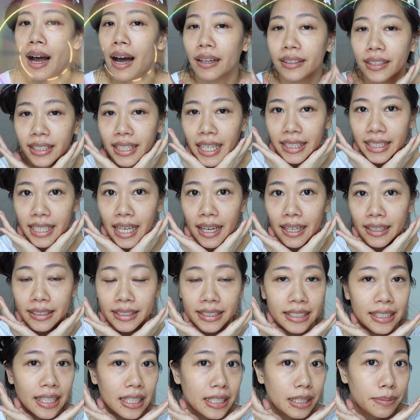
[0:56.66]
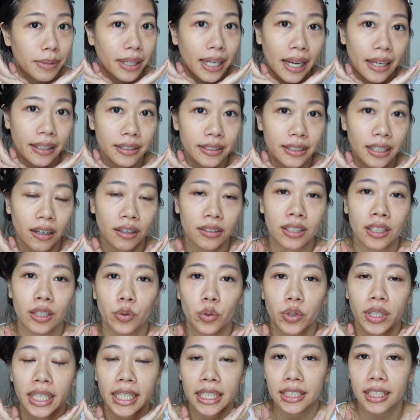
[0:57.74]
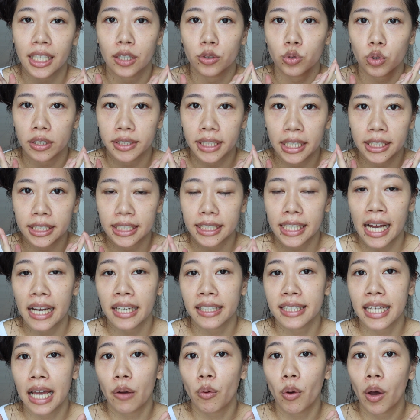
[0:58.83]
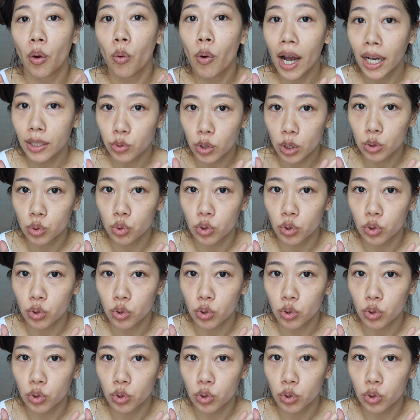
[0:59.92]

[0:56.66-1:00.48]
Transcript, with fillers: 好的，大家现在你们看到呢，我脸上状态是刚擦完化妆